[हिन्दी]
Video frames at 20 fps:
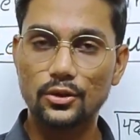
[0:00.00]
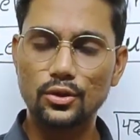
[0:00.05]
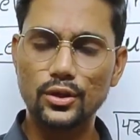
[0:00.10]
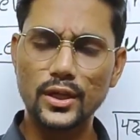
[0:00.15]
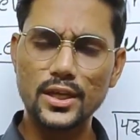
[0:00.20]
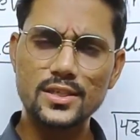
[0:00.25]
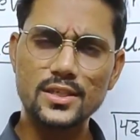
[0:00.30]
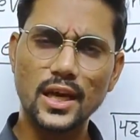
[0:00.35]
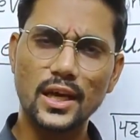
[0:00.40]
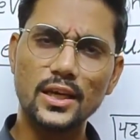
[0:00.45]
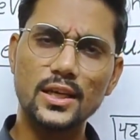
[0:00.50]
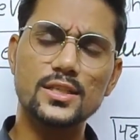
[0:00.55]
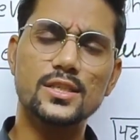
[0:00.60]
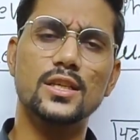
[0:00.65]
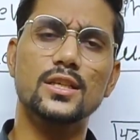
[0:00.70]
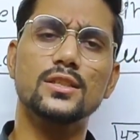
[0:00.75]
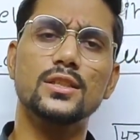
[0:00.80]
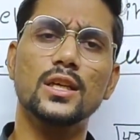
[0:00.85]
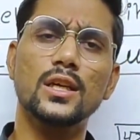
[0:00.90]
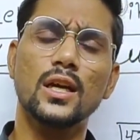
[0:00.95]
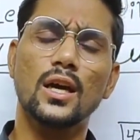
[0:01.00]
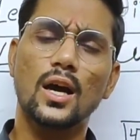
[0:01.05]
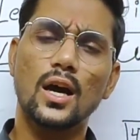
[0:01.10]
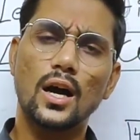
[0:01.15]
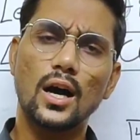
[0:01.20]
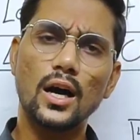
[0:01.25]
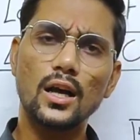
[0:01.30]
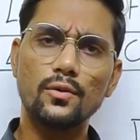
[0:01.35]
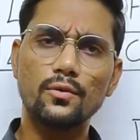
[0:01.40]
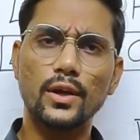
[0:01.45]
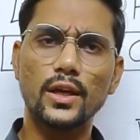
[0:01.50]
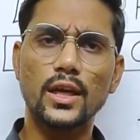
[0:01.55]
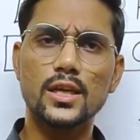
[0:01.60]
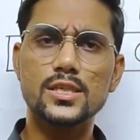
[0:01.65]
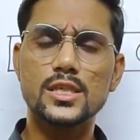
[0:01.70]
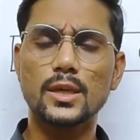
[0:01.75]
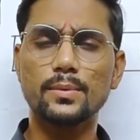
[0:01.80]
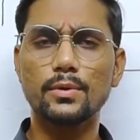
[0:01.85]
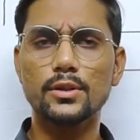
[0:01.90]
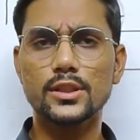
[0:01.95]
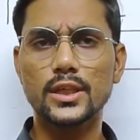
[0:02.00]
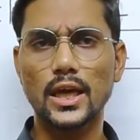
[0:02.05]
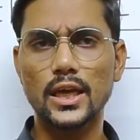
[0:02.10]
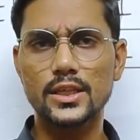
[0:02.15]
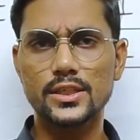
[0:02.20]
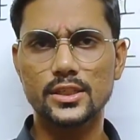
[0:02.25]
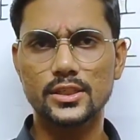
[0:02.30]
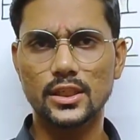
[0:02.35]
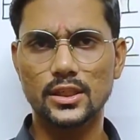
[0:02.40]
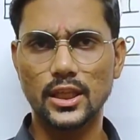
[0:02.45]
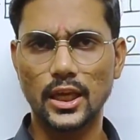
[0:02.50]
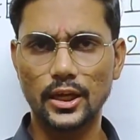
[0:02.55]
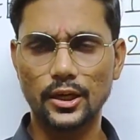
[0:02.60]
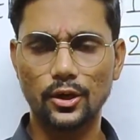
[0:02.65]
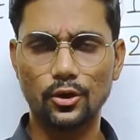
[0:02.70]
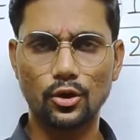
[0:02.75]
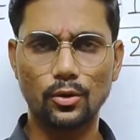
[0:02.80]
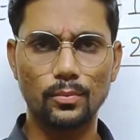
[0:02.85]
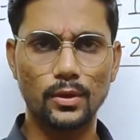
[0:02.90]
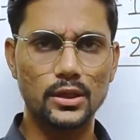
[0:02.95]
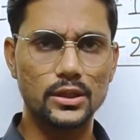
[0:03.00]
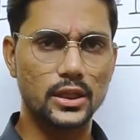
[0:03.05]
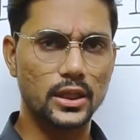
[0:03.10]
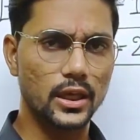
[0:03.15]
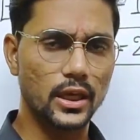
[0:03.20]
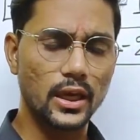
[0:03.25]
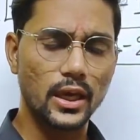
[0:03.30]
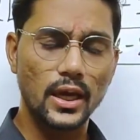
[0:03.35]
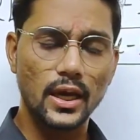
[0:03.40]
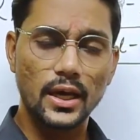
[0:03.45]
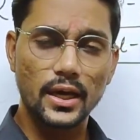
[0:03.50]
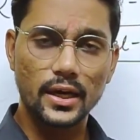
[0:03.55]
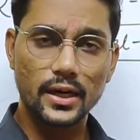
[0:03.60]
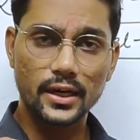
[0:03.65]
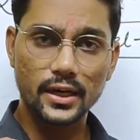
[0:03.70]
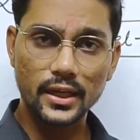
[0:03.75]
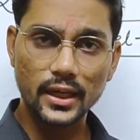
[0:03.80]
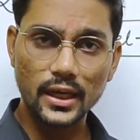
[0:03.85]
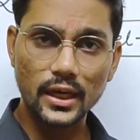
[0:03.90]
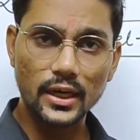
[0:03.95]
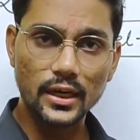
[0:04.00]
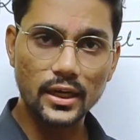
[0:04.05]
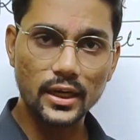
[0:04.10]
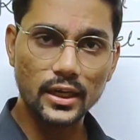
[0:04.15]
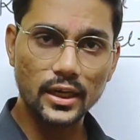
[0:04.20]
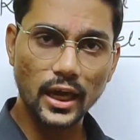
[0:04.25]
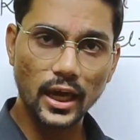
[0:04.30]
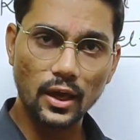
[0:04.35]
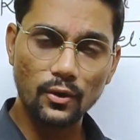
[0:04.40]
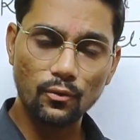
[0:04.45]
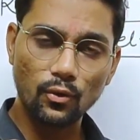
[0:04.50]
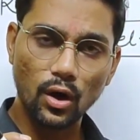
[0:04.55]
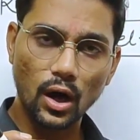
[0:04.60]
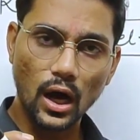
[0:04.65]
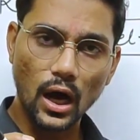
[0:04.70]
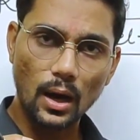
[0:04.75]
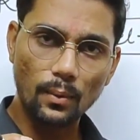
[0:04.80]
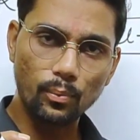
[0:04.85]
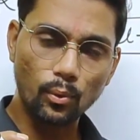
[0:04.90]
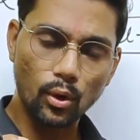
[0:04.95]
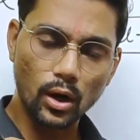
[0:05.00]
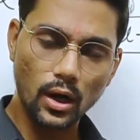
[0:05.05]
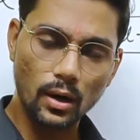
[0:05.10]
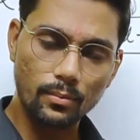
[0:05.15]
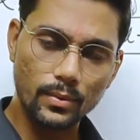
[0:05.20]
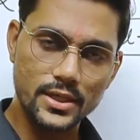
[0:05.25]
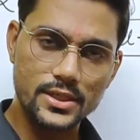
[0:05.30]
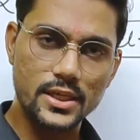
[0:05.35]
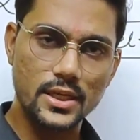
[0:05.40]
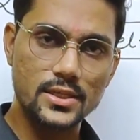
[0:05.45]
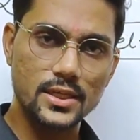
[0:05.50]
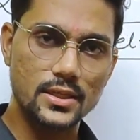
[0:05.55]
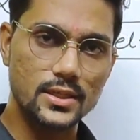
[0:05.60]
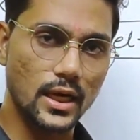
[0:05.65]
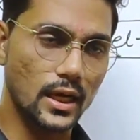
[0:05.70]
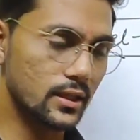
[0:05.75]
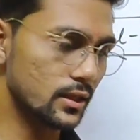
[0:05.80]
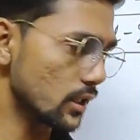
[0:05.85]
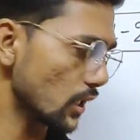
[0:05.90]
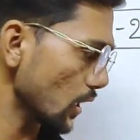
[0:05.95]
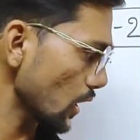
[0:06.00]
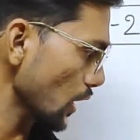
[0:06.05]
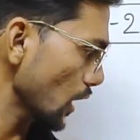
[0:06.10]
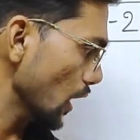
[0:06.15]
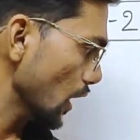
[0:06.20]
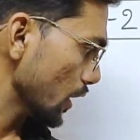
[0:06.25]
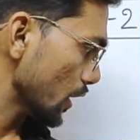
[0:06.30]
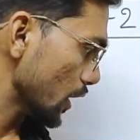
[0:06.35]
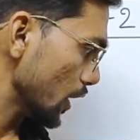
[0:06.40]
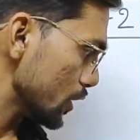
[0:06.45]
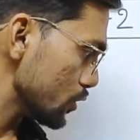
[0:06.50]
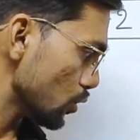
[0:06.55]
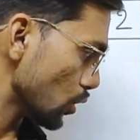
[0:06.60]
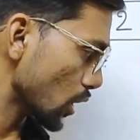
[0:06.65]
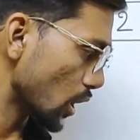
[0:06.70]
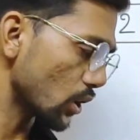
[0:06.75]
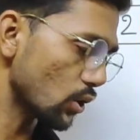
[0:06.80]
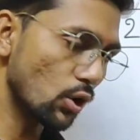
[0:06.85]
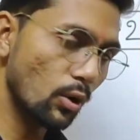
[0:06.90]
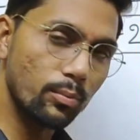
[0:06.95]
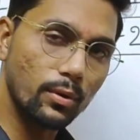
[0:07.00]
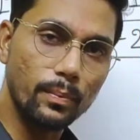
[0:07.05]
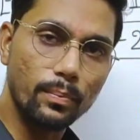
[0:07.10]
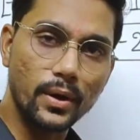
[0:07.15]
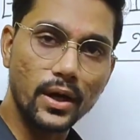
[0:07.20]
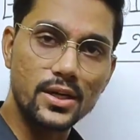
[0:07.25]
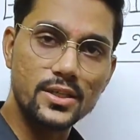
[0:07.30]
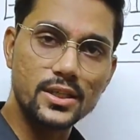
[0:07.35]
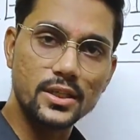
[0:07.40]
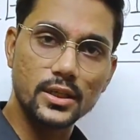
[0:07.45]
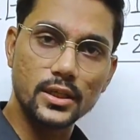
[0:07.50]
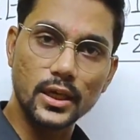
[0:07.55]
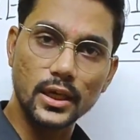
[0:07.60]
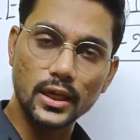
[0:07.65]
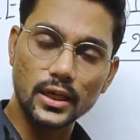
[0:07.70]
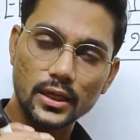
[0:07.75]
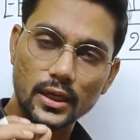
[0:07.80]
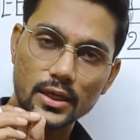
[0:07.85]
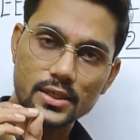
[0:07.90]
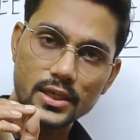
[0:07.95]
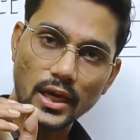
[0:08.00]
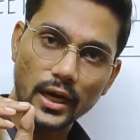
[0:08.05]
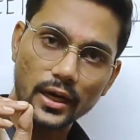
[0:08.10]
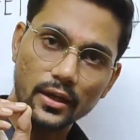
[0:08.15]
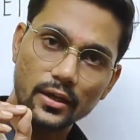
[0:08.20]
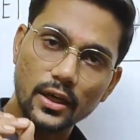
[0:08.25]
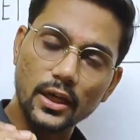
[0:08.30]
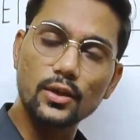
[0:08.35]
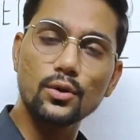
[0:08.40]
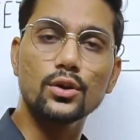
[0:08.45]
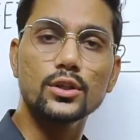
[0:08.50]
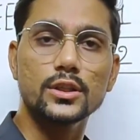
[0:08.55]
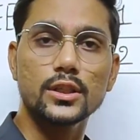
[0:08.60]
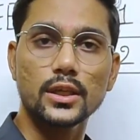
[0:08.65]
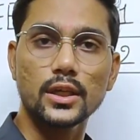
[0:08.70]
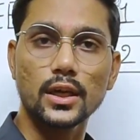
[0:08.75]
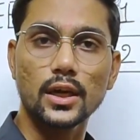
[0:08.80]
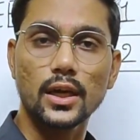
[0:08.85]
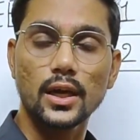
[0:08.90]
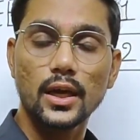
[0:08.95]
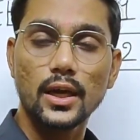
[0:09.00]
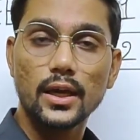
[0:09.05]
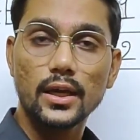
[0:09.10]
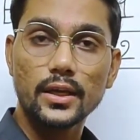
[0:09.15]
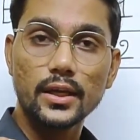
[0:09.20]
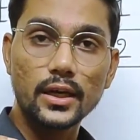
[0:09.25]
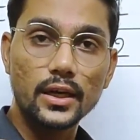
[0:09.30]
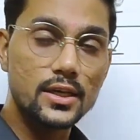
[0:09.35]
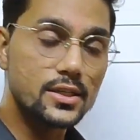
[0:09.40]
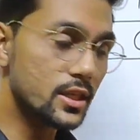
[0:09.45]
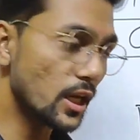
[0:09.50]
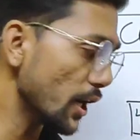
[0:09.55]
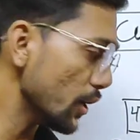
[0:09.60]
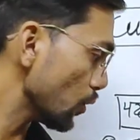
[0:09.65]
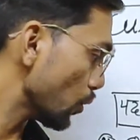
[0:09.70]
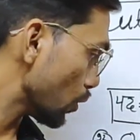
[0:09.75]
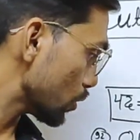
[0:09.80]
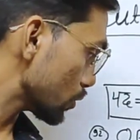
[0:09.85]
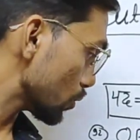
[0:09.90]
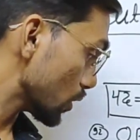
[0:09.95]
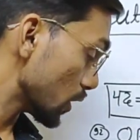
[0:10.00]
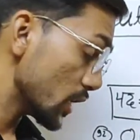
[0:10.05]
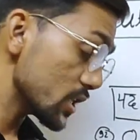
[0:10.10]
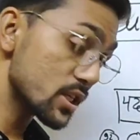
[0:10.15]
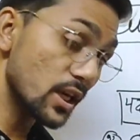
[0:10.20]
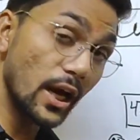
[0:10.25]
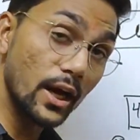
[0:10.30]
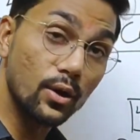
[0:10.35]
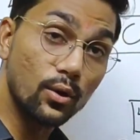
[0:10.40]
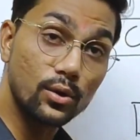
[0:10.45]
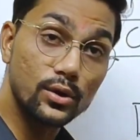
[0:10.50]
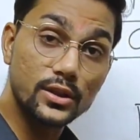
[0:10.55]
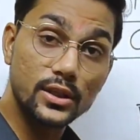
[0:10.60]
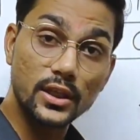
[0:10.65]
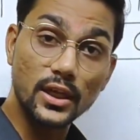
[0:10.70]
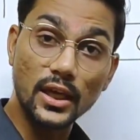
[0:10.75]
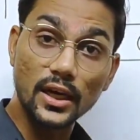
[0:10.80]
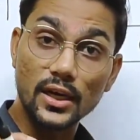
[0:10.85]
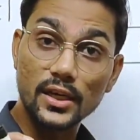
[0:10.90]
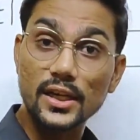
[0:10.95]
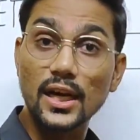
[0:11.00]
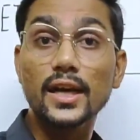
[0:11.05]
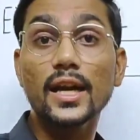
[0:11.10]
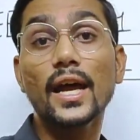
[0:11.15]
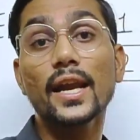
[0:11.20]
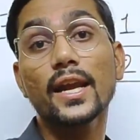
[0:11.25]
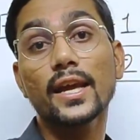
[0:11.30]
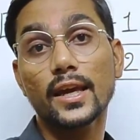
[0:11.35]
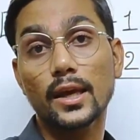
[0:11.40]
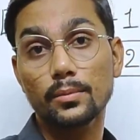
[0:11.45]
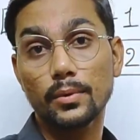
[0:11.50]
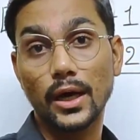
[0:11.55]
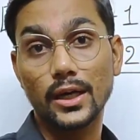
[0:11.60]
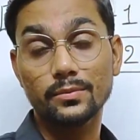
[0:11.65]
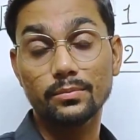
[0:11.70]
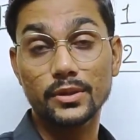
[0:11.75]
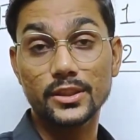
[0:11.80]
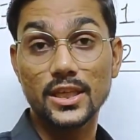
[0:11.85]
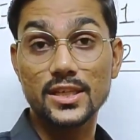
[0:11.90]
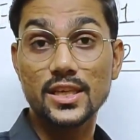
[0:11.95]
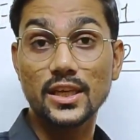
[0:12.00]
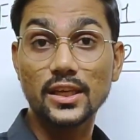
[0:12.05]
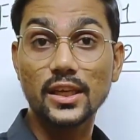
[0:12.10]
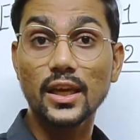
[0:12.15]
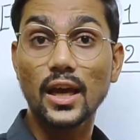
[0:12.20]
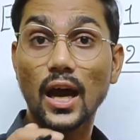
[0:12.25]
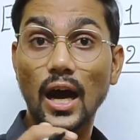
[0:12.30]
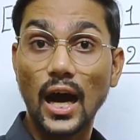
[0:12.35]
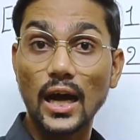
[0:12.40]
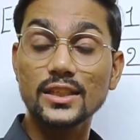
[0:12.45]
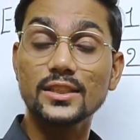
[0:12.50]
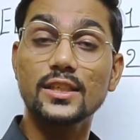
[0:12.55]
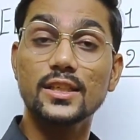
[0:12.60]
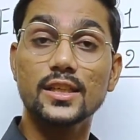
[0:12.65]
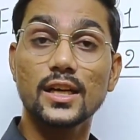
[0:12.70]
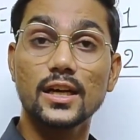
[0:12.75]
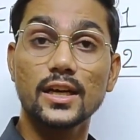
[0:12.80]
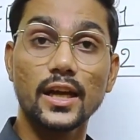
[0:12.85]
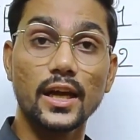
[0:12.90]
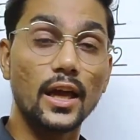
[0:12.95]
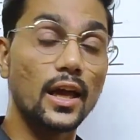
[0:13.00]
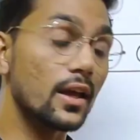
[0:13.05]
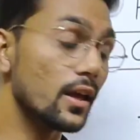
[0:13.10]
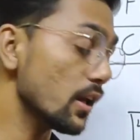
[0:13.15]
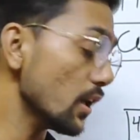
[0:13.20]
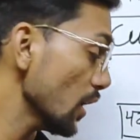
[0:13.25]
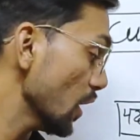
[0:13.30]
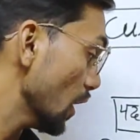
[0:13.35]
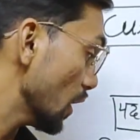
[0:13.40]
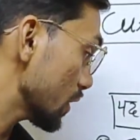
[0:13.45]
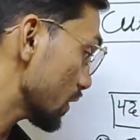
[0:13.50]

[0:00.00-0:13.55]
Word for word: तो ये सारी चीज़ें हर वैकेंसी में सारी चीज़ें देखने को मिलती है रियलिटी क्या है वो आप और हम अच्छे से जानते हैं कि ये जो कट ऑफ है फ्रेंड्स ये डिसाइड नहीं होती है ये डिसाइड हो डिसाइड होती है रिजल्ट आने के बाद में जैसे कि आज रिजल्ट आया है